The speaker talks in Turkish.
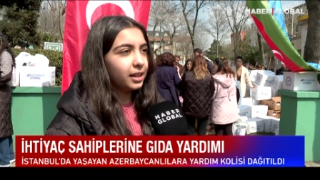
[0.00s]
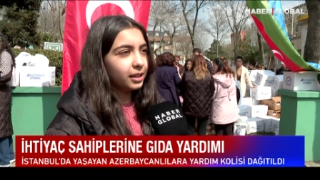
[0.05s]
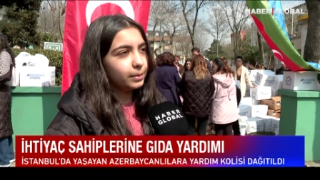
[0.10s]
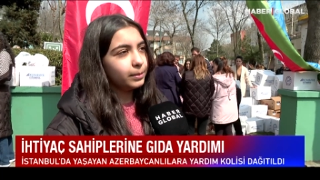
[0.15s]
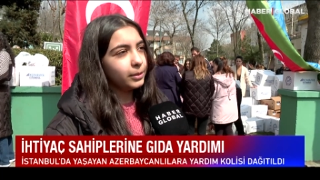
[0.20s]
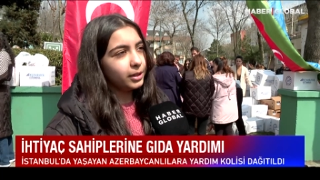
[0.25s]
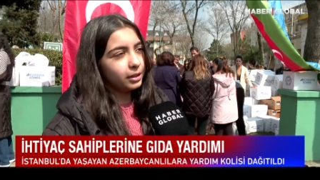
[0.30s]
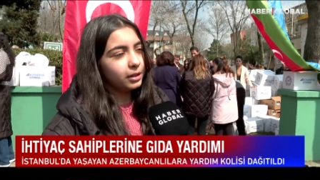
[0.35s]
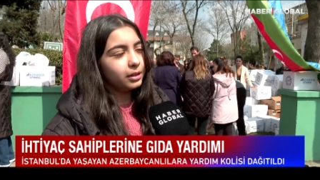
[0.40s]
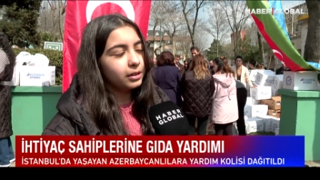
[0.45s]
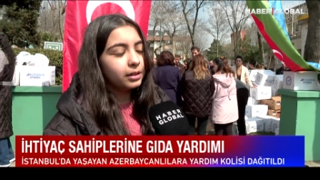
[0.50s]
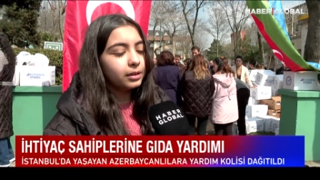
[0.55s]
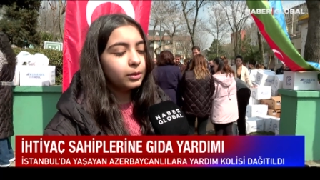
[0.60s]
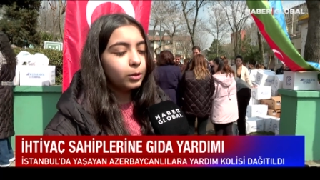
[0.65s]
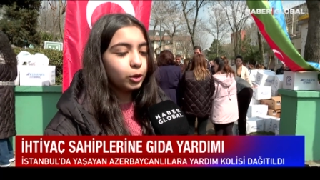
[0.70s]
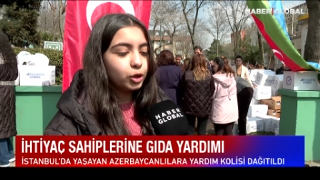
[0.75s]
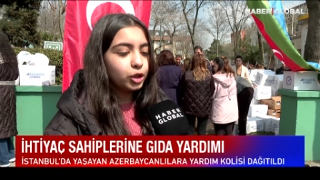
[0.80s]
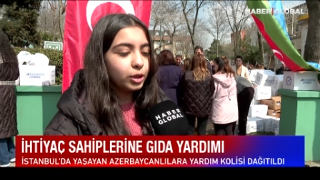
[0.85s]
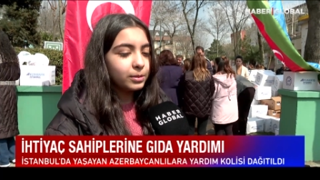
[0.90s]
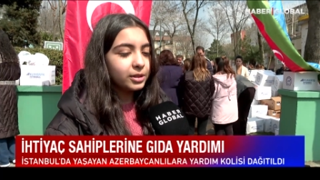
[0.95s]
Şergi
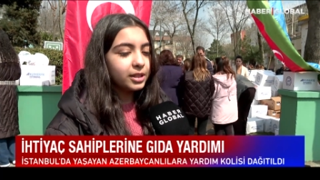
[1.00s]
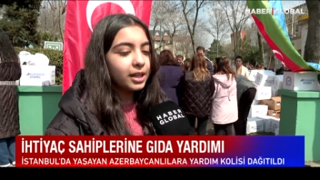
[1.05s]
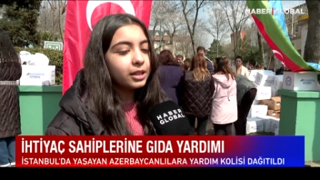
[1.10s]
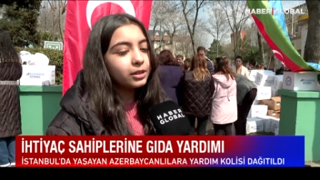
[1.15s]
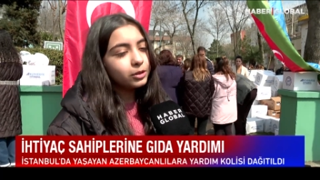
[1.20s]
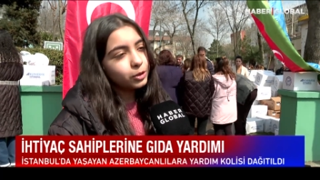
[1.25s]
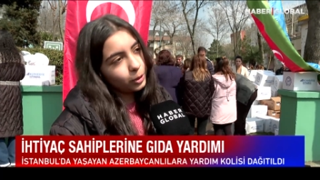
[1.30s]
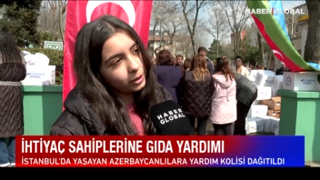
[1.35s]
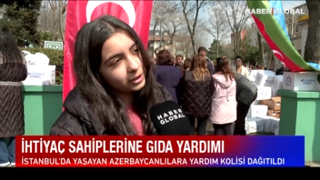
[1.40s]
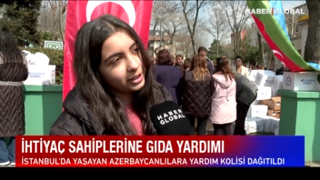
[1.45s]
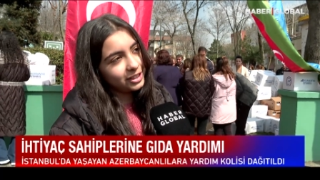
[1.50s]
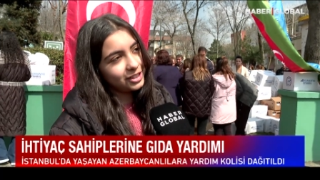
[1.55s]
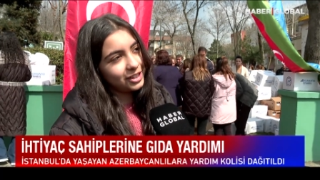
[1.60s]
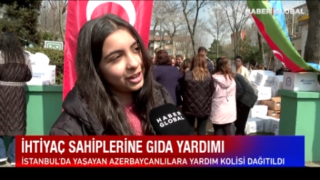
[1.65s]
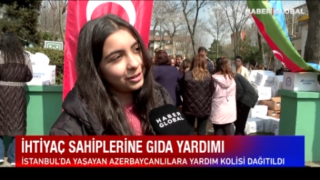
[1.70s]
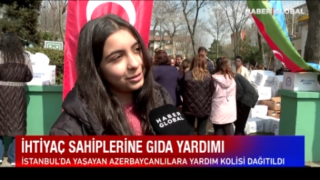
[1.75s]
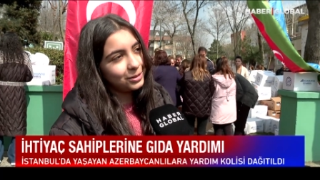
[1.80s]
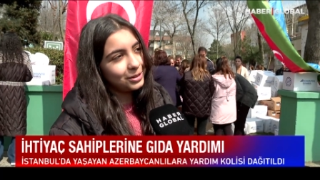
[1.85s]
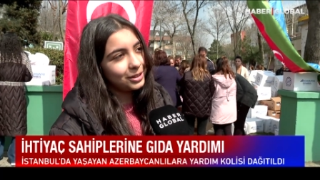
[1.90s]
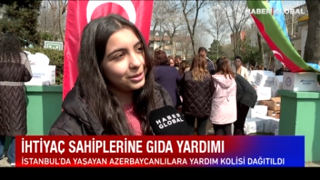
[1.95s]
Hanım'a, hocamıza
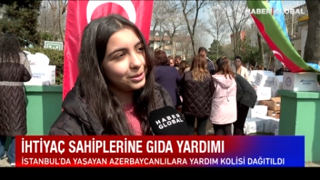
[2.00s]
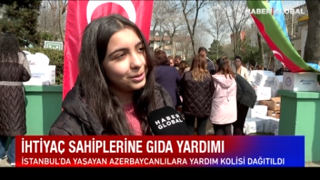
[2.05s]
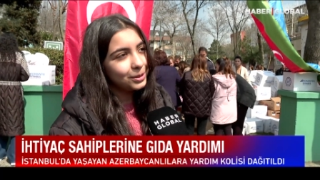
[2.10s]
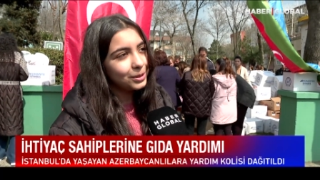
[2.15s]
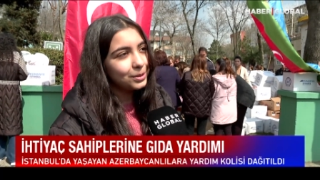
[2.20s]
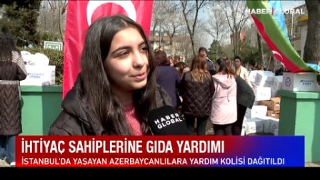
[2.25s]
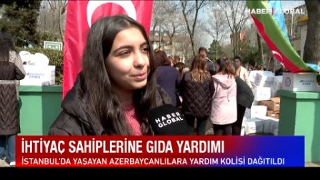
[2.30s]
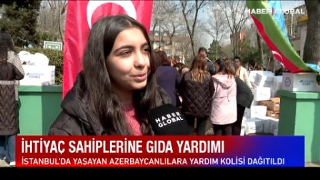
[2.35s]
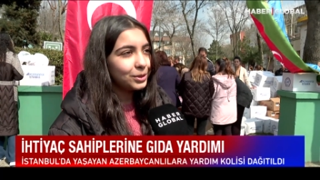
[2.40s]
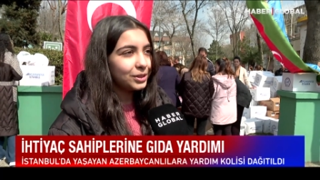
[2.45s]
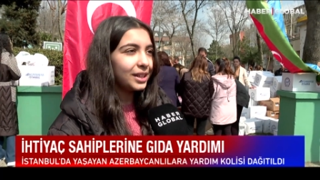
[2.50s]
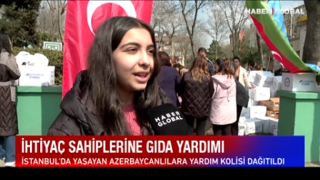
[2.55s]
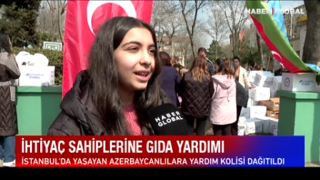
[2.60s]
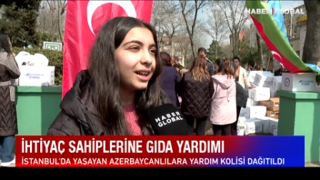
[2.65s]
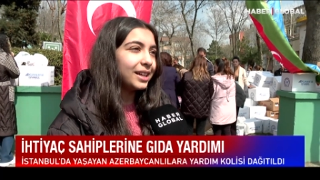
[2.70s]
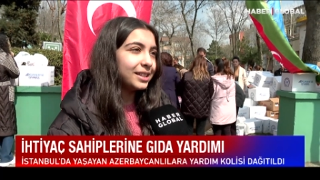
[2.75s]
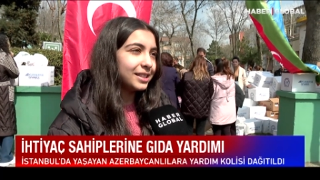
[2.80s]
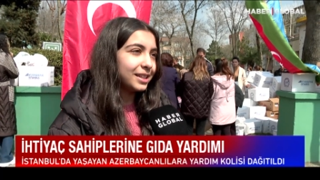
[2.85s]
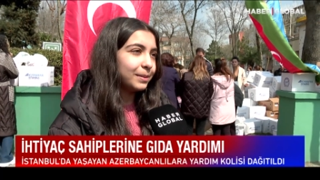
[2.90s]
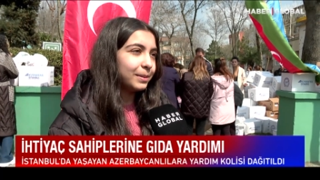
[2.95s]
çok teşekkür
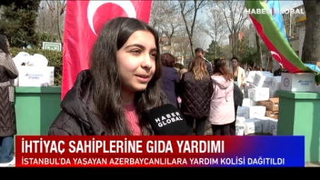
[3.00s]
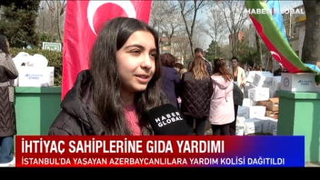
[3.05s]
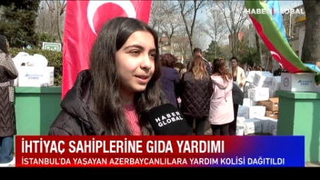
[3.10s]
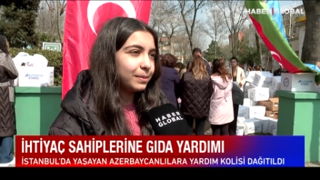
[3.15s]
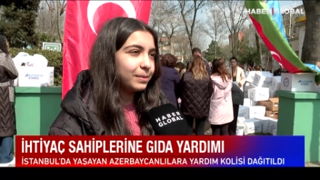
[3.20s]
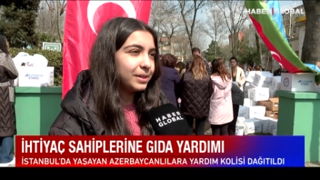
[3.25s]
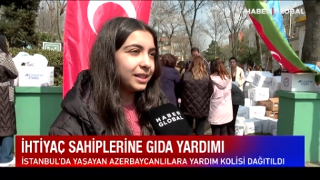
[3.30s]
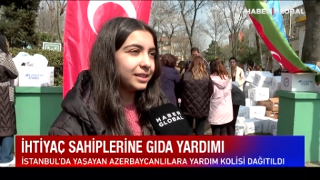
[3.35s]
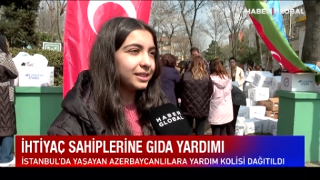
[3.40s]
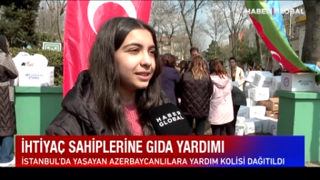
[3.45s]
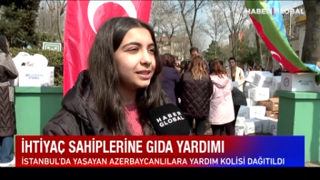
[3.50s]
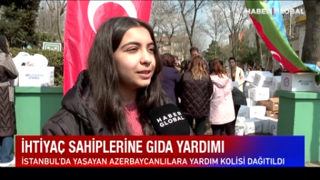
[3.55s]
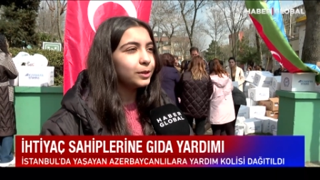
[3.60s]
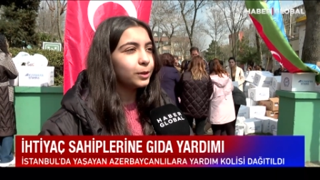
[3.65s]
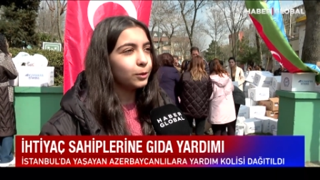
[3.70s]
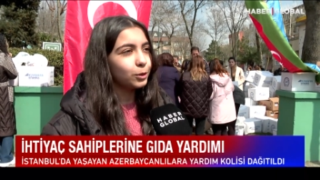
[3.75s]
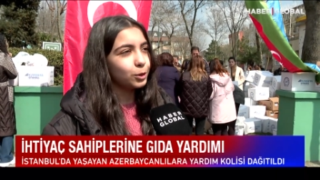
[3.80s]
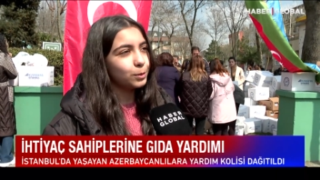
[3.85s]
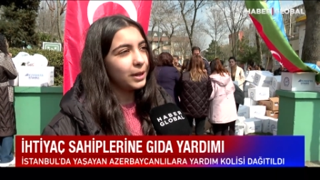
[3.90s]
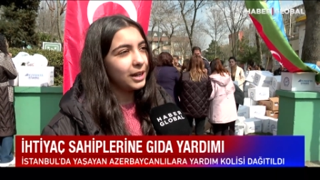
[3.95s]
ediyorum. Buradan Azerbaycan
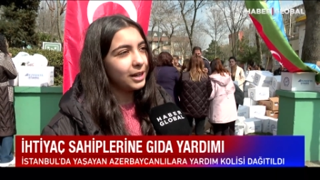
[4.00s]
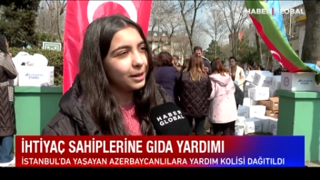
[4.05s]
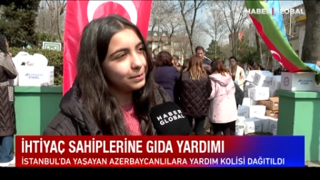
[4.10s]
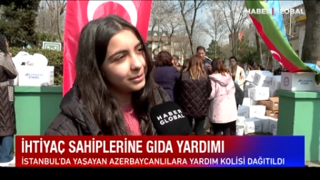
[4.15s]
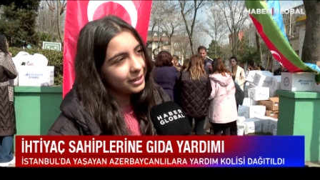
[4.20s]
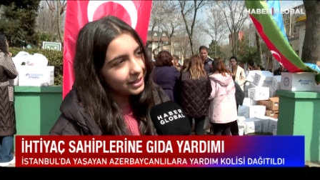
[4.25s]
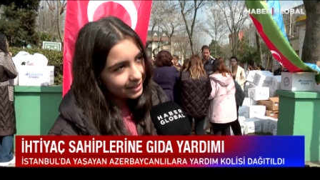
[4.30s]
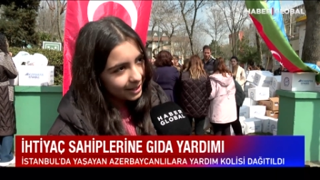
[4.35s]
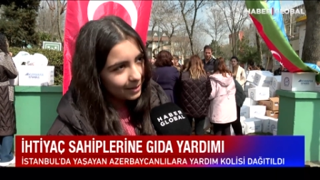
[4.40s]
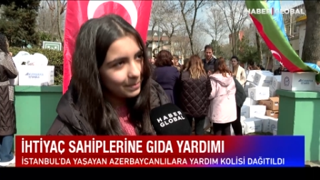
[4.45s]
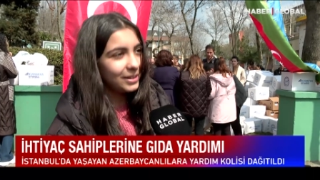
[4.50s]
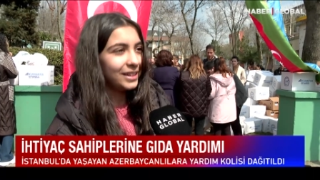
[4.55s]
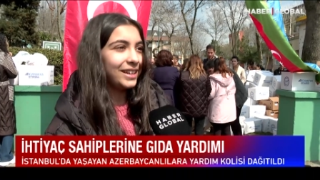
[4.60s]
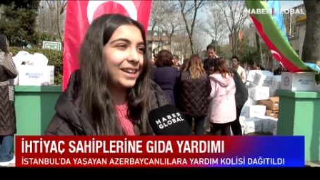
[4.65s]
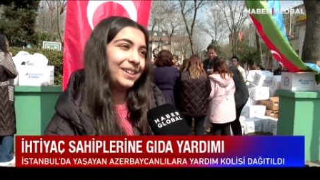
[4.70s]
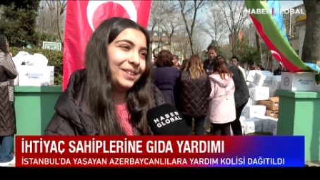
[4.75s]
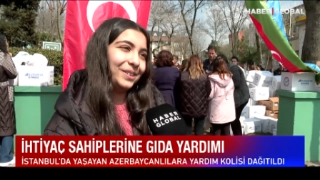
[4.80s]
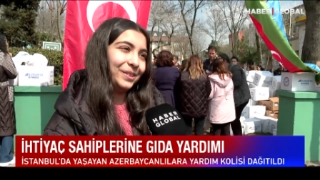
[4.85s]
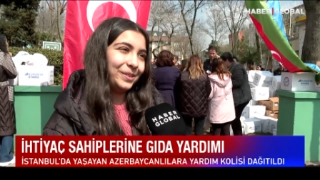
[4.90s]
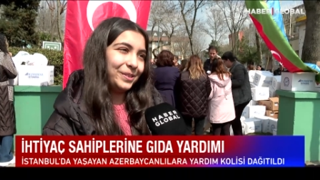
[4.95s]
milletini Novruz Bayramı'nda
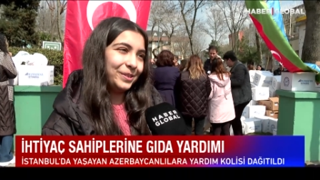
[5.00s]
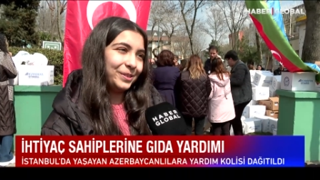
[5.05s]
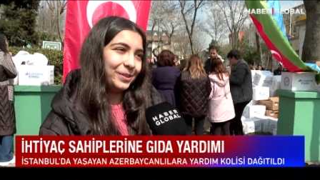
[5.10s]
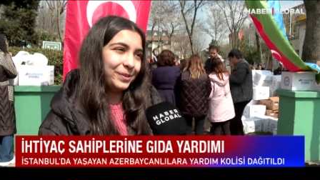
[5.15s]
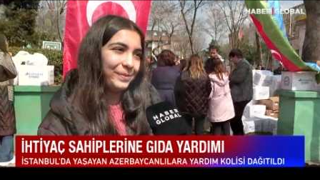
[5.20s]
tebrik